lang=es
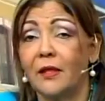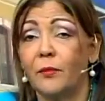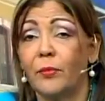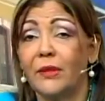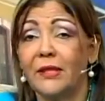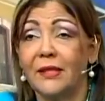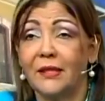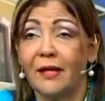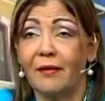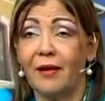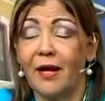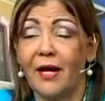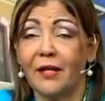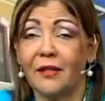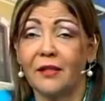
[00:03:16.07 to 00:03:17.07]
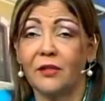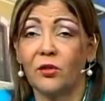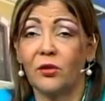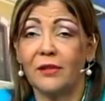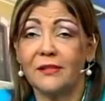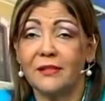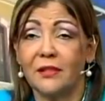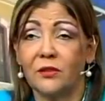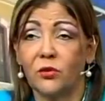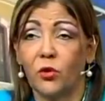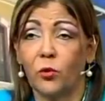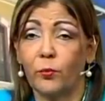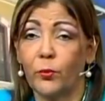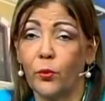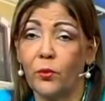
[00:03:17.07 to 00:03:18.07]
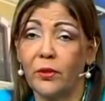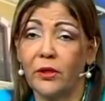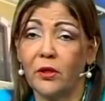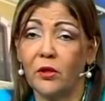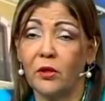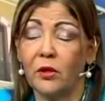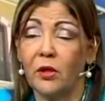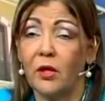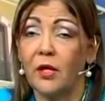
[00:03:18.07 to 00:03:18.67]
pues, de trabajar dentro del sector público